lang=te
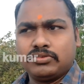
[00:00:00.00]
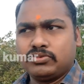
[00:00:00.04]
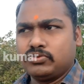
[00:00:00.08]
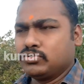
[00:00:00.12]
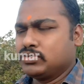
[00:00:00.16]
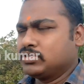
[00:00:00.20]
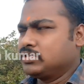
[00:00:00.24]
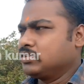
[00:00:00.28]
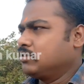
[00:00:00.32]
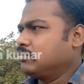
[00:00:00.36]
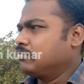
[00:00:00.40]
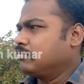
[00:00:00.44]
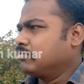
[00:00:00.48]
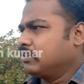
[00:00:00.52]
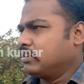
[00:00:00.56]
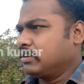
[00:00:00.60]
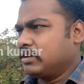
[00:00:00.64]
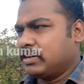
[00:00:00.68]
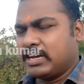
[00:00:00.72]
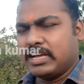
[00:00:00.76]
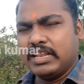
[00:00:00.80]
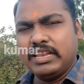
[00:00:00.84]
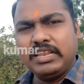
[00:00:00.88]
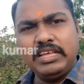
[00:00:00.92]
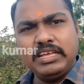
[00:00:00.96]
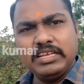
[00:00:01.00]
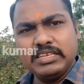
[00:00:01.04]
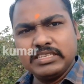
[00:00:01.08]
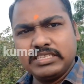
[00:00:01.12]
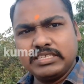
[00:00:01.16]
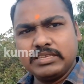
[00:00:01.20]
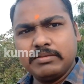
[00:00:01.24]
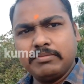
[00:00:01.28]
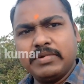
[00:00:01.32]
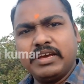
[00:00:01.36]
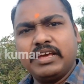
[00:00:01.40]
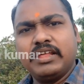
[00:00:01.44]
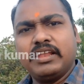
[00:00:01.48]
చూస్తున్నాం
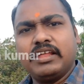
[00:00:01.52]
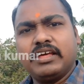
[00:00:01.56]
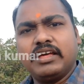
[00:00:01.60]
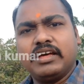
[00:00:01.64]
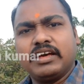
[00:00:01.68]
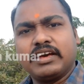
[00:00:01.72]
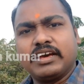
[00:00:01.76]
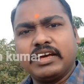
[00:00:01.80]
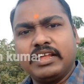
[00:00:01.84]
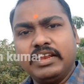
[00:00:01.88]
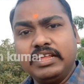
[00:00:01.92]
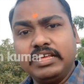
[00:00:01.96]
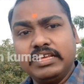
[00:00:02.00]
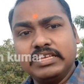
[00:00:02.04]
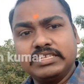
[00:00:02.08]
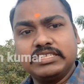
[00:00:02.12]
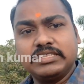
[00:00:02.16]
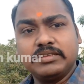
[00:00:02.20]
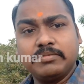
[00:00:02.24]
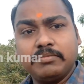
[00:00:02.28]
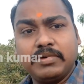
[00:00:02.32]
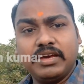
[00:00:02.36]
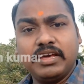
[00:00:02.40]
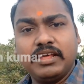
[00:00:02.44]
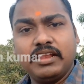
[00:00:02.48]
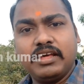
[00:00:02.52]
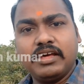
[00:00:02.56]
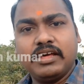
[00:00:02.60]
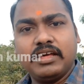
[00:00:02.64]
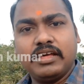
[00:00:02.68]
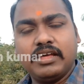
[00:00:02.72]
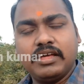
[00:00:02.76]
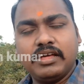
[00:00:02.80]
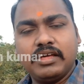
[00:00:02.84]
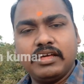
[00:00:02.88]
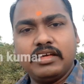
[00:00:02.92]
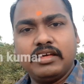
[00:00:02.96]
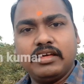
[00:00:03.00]
కనీసమైన కనీసమైన
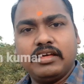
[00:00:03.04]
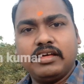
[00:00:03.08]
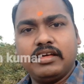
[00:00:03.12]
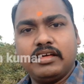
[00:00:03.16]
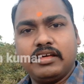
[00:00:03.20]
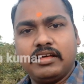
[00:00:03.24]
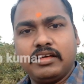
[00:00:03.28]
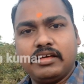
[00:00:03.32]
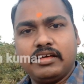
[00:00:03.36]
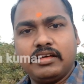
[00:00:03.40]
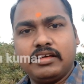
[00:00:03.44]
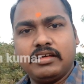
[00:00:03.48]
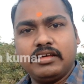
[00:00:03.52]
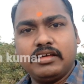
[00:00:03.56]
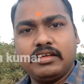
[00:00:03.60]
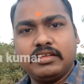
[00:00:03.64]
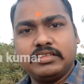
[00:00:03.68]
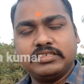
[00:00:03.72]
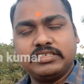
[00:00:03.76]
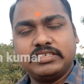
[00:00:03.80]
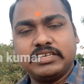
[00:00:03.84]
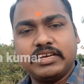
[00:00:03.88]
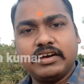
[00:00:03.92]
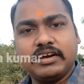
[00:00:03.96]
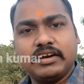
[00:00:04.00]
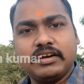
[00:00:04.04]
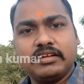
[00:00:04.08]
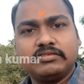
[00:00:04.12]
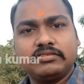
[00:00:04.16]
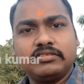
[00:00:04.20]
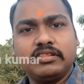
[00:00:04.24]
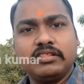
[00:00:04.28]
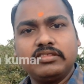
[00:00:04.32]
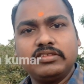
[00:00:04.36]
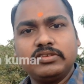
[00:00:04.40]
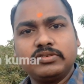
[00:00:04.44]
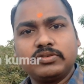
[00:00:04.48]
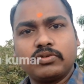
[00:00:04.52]

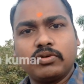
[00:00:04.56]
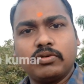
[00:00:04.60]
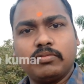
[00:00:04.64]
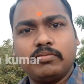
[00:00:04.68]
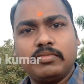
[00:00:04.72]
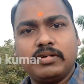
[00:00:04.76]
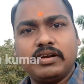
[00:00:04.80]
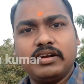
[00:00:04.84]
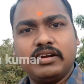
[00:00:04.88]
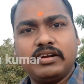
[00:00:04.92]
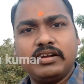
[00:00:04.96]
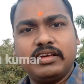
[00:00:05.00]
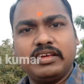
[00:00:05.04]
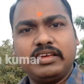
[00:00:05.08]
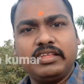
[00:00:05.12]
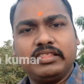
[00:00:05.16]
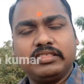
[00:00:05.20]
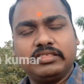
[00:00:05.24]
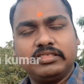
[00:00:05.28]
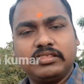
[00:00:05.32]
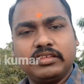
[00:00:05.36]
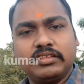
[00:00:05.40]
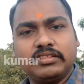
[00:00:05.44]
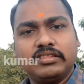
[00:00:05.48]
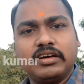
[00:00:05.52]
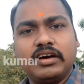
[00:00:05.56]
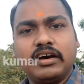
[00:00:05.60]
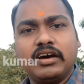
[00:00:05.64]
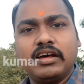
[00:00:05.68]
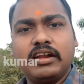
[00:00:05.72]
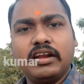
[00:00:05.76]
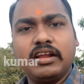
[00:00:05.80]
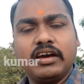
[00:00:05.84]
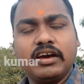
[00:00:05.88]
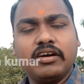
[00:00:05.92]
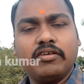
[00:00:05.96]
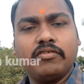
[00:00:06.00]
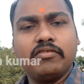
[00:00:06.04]
జాగ్రత్తలు తీసుకోమంటే ఎంత
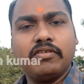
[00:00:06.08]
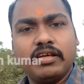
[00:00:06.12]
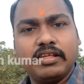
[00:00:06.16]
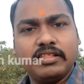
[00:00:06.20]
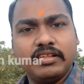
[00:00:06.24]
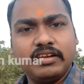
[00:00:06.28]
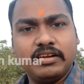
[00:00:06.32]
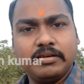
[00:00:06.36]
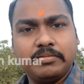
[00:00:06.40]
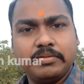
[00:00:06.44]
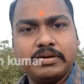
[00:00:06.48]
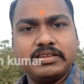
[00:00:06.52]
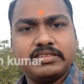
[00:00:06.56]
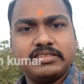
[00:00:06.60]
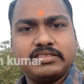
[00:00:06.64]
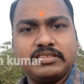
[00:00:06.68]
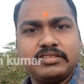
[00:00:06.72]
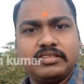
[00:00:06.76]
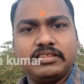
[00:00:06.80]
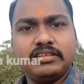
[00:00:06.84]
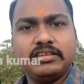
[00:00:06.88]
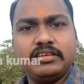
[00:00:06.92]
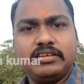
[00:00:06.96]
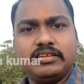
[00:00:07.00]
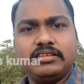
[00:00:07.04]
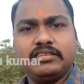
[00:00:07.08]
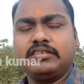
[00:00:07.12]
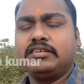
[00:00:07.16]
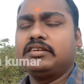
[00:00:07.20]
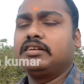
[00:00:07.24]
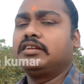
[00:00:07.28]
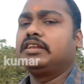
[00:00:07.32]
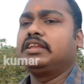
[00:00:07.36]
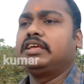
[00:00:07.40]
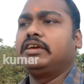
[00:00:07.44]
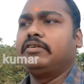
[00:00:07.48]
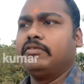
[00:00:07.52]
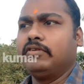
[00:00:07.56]
దారుణంగా ఉన్నదంటే పరిస్థితి
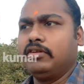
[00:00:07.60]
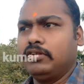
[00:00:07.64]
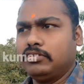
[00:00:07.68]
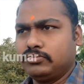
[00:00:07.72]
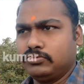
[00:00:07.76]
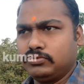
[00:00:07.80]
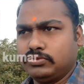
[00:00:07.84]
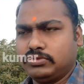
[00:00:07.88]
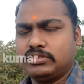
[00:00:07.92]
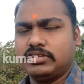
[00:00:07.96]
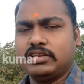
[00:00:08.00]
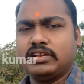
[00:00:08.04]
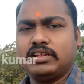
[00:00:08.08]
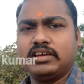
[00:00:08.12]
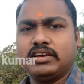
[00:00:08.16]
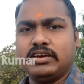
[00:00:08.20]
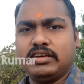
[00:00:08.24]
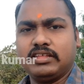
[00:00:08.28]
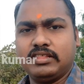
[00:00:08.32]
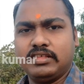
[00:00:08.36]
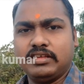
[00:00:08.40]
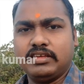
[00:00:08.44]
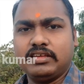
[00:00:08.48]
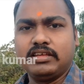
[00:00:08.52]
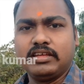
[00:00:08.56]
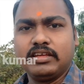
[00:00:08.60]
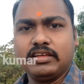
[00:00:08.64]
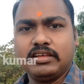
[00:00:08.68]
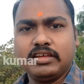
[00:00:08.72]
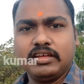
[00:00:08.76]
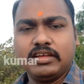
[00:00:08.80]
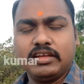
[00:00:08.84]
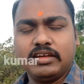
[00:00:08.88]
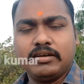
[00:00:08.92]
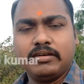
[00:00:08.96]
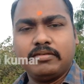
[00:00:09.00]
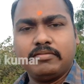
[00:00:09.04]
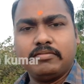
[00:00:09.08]
టీవీలో చూస్తున్నాం కదా
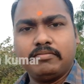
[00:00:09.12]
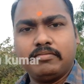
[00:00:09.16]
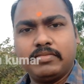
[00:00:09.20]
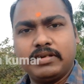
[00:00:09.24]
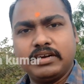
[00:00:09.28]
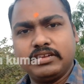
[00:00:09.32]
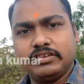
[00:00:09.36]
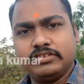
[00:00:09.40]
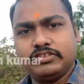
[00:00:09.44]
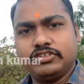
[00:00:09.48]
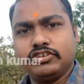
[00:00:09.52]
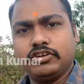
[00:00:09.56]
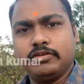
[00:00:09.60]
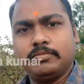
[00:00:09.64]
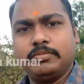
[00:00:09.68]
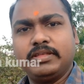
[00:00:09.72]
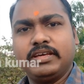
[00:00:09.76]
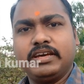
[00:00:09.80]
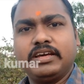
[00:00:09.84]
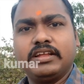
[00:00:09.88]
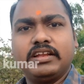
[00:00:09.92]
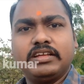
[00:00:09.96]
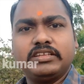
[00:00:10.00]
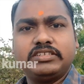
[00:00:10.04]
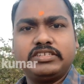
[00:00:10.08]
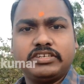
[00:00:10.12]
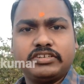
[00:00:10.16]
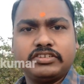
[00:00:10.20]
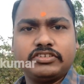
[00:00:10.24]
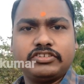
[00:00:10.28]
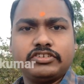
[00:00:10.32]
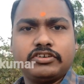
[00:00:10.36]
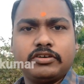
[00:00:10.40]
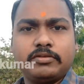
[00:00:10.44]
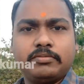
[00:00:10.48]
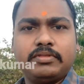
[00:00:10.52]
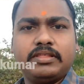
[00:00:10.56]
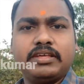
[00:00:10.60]
మటన్ షాప్ దగ్గర
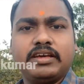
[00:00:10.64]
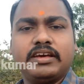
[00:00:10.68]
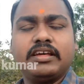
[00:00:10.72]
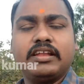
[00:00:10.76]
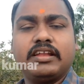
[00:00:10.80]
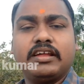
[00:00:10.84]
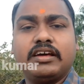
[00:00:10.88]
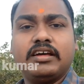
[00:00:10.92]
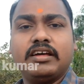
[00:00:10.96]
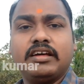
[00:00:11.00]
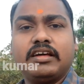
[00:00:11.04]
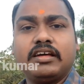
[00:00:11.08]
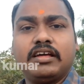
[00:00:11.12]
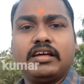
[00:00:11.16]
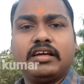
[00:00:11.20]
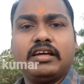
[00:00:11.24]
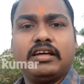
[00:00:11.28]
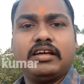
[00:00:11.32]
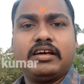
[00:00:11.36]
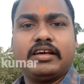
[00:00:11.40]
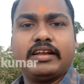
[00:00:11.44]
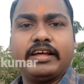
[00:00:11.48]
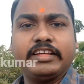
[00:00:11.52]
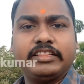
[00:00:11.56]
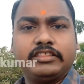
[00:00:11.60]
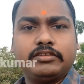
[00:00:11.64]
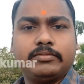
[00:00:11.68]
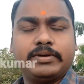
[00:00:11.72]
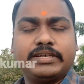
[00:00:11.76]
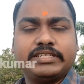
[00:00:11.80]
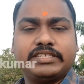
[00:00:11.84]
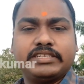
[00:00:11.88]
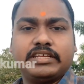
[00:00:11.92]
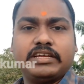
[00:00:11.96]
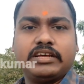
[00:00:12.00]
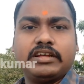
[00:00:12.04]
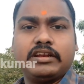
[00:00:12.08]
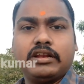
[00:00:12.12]
చికెన్ షాప్ దగ్గర రైతు
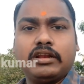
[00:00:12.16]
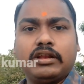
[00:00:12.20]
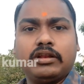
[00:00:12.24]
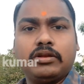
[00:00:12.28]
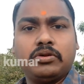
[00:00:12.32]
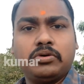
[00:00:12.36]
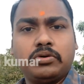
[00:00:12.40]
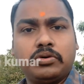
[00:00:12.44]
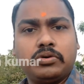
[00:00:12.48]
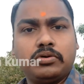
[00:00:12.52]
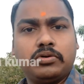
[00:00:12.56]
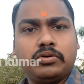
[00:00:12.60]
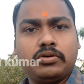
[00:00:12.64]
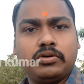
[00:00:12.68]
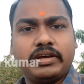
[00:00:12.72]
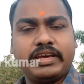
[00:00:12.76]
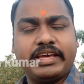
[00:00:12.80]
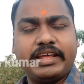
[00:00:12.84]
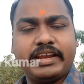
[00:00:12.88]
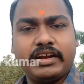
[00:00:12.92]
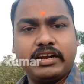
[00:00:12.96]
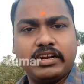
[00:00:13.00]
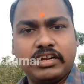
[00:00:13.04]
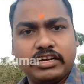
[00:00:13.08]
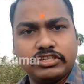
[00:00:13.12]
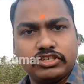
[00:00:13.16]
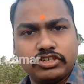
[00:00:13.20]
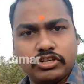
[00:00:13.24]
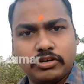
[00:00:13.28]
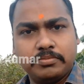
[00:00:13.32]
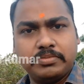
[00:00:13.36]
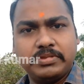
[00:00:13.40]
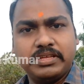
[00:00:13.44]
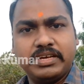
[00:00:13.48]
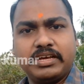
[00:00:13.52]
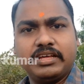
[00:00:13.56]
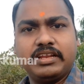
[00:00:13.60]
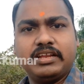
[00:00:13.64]
బజార్లో కిరాణా
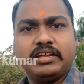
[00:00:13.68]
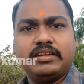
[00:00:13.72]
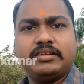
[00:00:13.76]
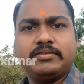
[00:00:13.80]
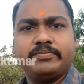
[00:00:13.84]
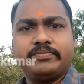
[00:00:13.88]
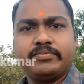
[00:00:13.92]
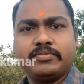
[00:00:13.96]
షాప్ దగ్గర